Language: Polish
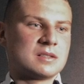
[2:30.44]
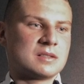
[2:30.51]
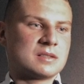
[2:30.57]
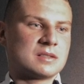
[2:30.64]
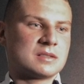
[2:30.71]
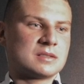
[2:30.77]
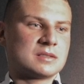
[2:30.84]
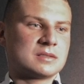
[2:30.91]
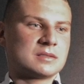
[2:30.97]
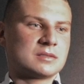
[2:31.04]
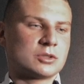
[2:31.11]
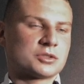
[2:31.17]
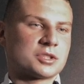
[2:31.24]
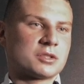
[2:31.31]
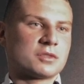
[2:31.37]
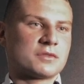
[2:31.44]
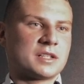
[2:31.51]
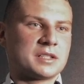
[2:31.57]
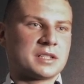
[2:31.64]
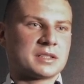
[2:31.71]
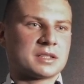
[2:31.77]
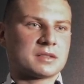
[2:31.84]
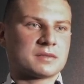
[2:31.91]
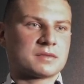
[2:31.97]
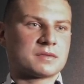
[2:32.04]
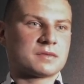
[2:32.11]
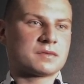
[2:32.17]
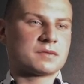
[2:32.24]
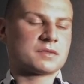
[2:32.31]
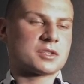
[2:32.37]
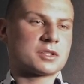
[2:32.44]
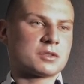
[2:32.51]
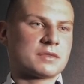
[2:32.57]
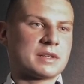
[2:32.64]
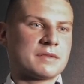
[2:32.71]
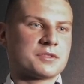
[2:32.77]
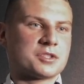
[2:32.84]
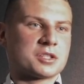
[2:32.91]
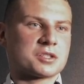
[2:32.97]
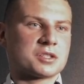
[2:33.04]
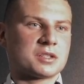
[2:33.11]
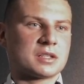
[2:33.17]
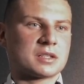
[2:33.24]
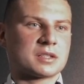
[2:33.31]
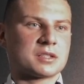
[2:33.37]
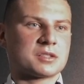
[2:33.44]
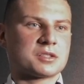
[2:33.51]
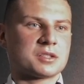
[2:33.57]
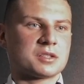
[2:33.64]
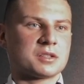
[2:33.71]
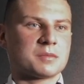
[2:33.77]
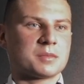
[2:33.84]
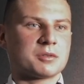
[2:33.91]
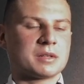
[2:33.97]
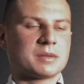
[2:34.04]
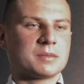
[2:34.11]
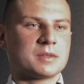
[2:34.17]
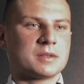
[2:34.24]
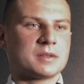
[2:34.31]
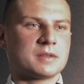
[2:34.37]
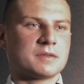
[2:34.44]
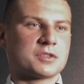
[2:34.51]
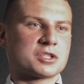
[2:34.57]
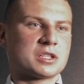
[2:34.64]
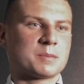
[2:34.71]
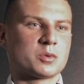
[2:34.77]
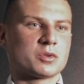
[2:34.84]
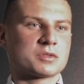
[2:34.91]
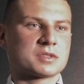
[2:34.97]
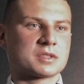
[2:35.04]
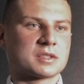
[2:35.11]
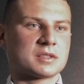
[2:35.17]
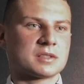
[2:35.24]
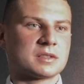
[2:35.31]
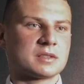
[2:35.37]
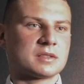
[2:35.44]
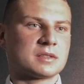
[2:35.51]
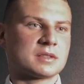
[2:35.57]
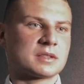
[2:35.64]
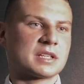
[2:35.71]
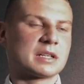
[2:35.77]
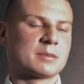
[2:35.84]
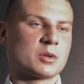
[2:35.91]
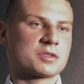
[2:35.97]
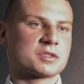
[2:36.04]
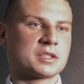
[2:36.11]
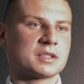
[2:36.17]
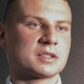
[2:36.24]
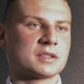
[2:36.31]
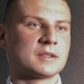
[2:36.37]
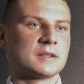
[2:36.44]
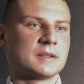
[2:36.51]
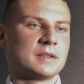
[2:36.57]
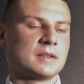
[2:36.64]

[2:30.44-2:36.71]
E, do trenowania to trenowałem wcześniej, jak jeszcze nie byłem e, w Wiśle Płock, kickboxing.